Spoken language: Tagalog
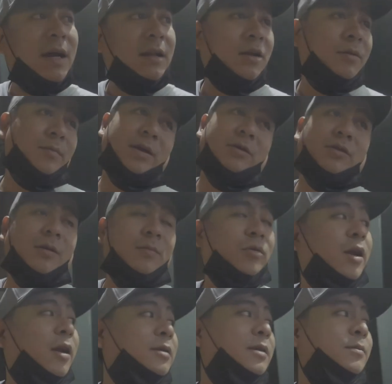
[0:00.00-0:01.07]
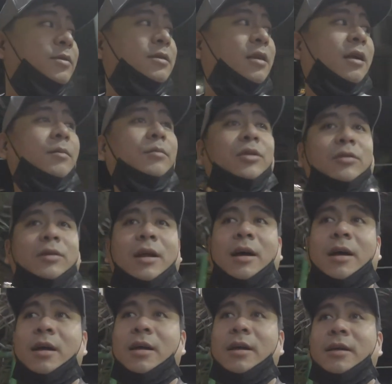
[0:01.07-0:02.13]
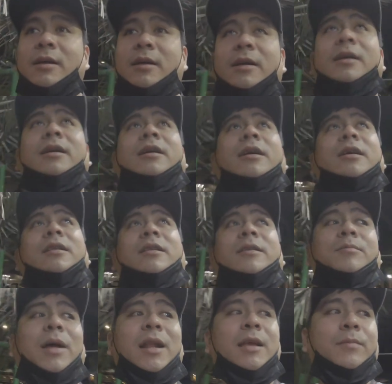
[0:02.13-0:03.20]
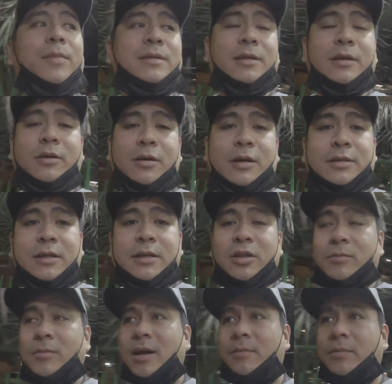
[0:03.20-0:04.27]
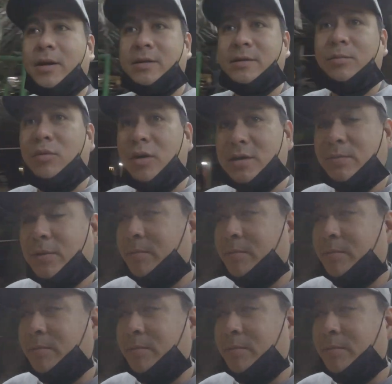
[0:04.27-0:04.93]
dyan, ayun, panoorin mo na rin si Mr. Abdullah. Ayun, palipas ng oras dito mga abe kasi bukas